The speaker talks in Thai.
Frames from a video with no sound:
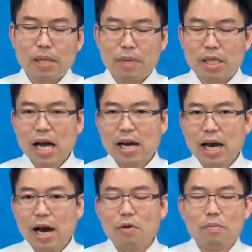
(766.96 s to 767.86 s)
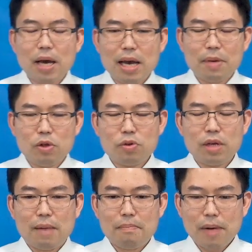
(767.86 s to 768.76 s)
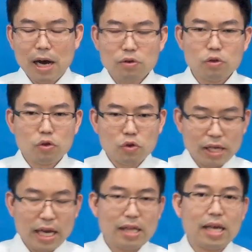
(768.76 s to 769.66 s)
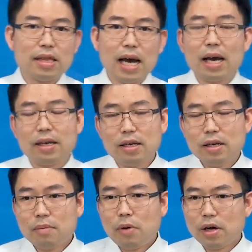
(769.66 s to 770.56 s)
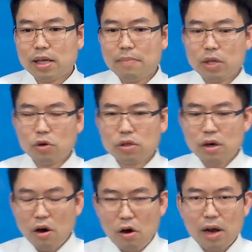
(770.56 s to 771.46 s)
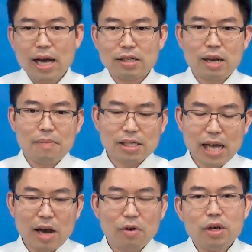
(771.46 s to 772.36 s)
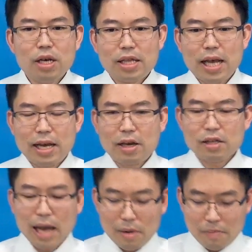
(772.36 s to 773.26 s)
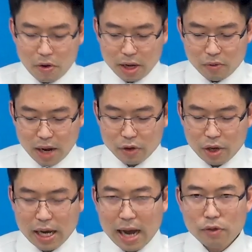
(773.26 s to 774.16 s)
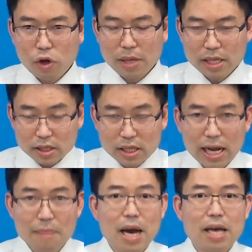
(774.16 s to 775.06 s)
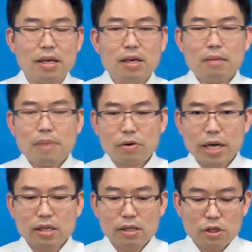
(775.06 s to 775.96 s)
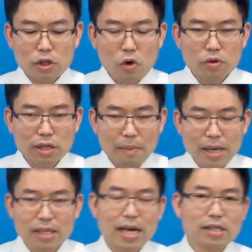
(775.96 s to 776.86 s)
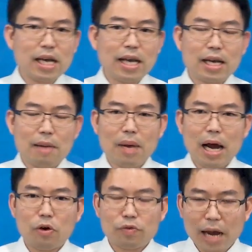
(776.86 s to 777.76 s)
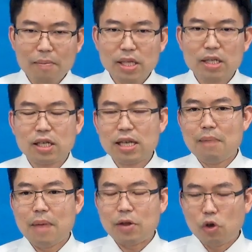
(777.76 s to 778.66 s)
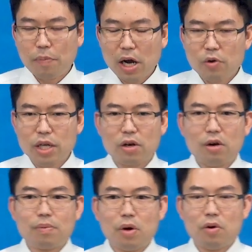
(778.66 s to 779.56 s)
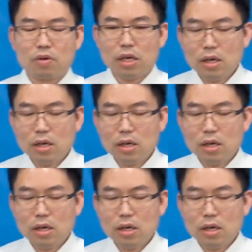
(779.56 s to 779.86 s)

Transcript: ปิดทางเข้าไม่ให้มนุษย์เนี่ยเข้าสู่สวนเอเดนได้เพราะฉะนั้นมนุษย์ก็ออกห่างจากพระเจ้าแต่อย่างไรก็ตามเรามองเห็นว่าโดยพันธสัญญาใหม่พระคริสต์ทรงสำเร็จการไถ่ให้กับเราตั้งพันธสัญญาใหม่โดยพระโลหิตของพระองค์